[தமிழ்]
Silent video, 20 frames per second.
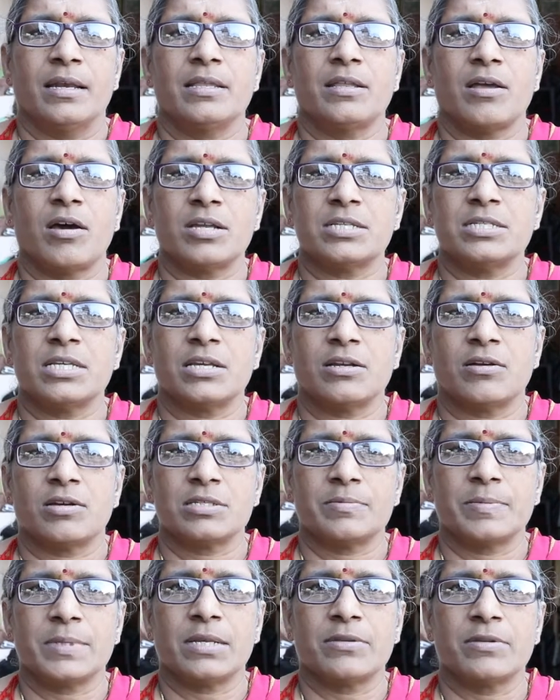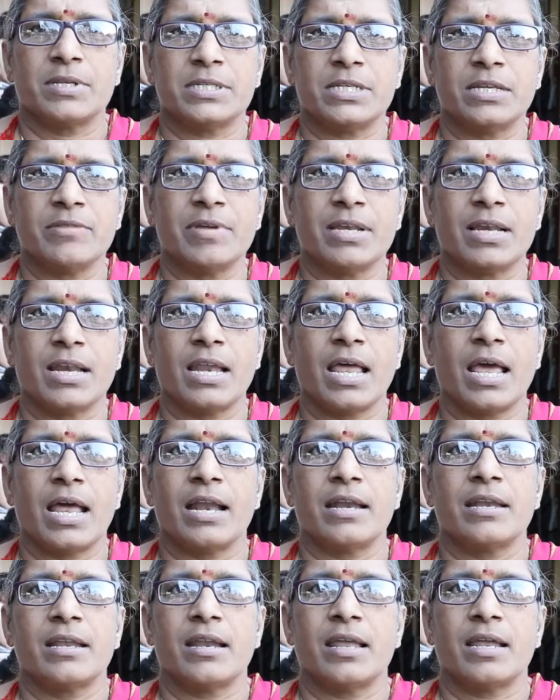இந்த ஆர்ஜிஆர் ஹாஸ்பிட்டல் இந்த
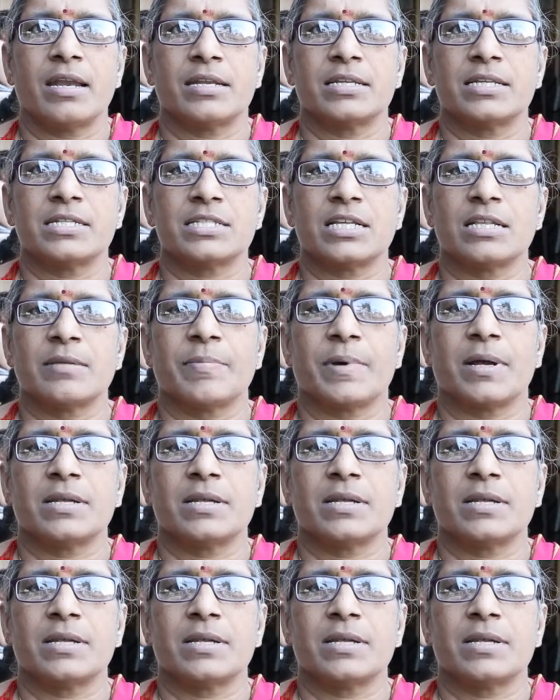டிவிலலாம் எல்லாம் இருந்துச்சு அதை